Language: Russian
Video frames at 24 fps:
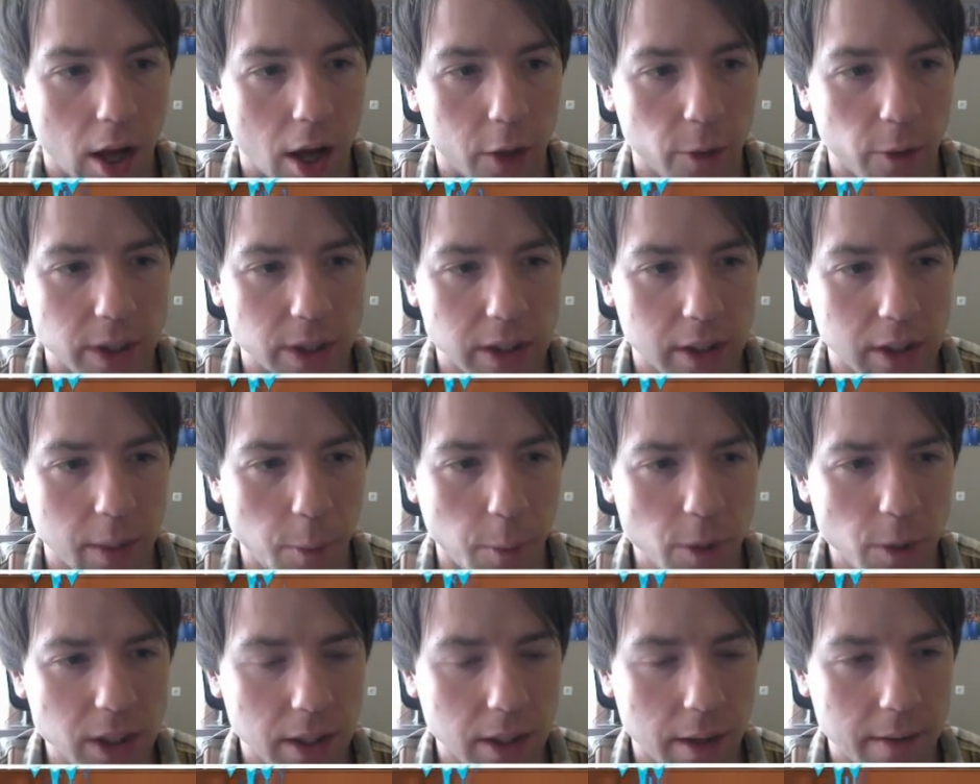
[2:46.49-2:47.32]
То есть,
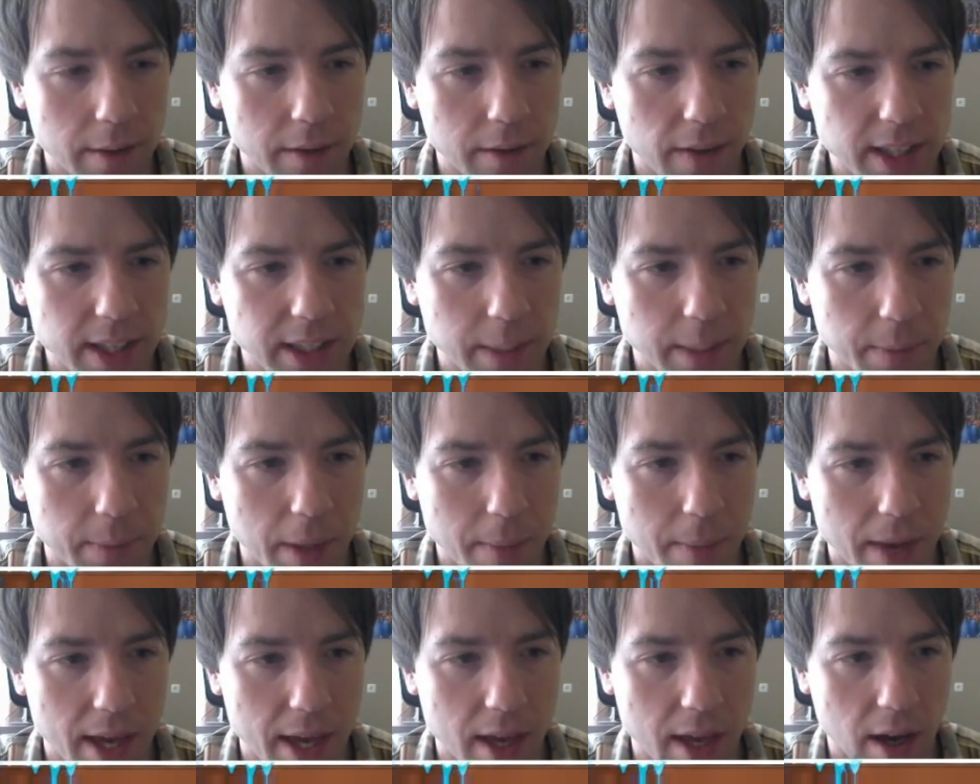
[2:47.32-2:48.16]
допустим, давайте на
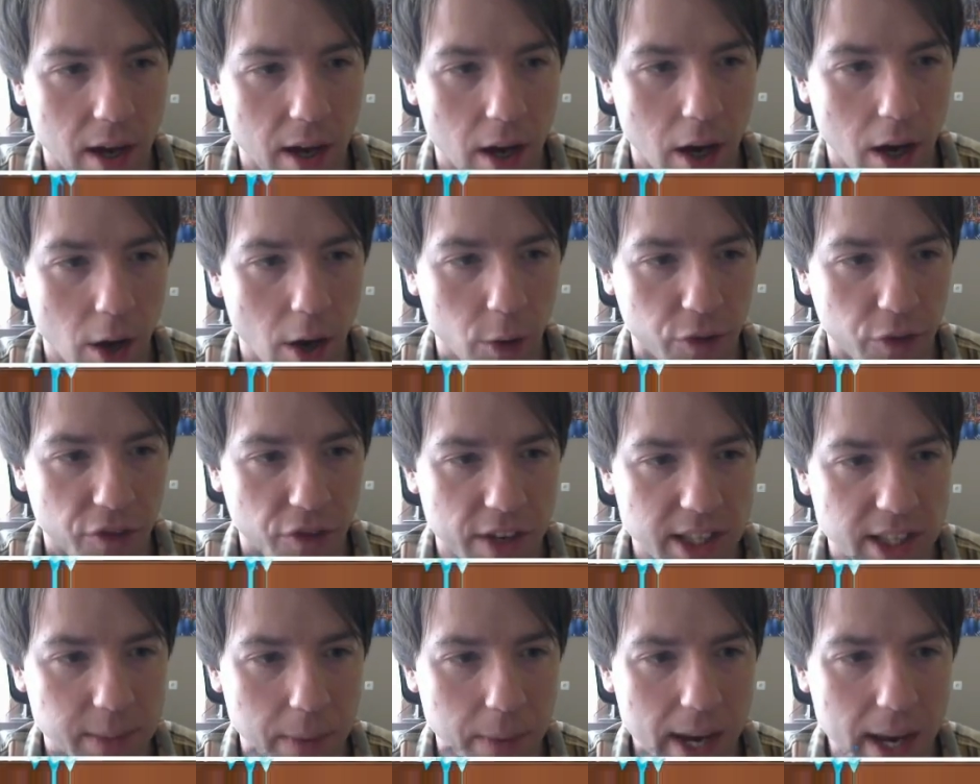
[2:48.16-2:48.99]
примере а, вот
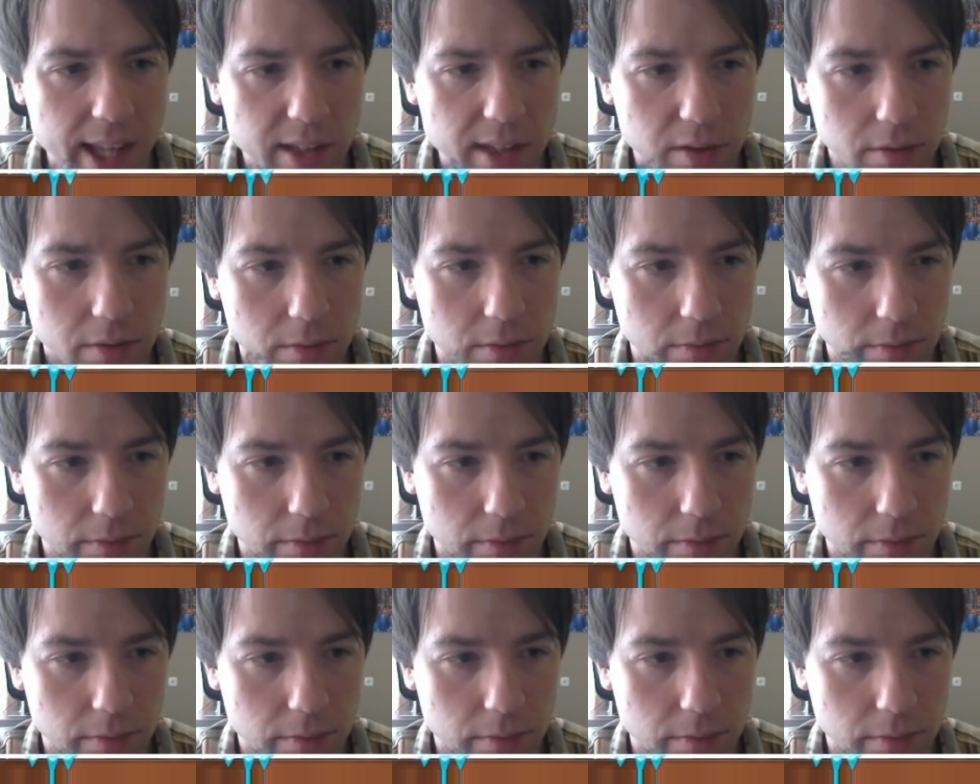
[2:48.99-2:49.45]
Free Space.